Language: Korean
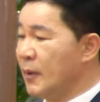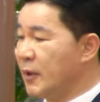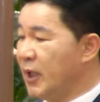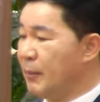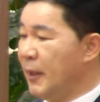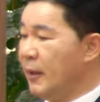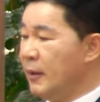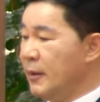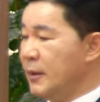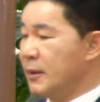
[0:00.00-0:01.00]
그다음에
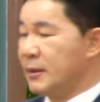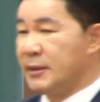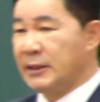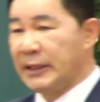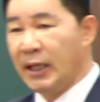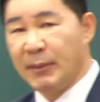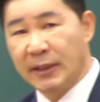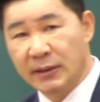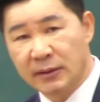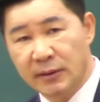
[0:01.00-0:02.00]

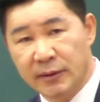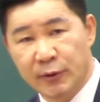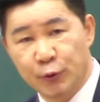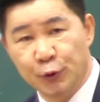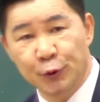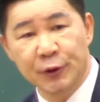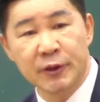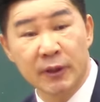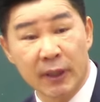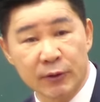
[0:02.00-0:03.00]
그다음에는
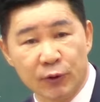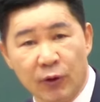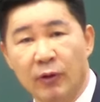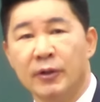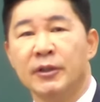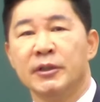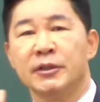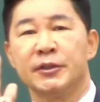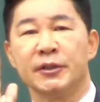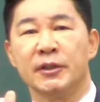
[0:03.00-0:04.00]
유일성 가지고
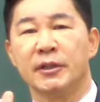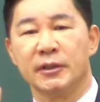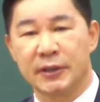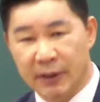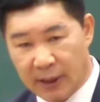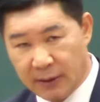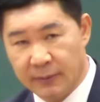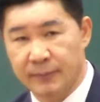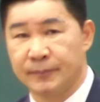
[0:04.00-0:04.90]
성경 신앙.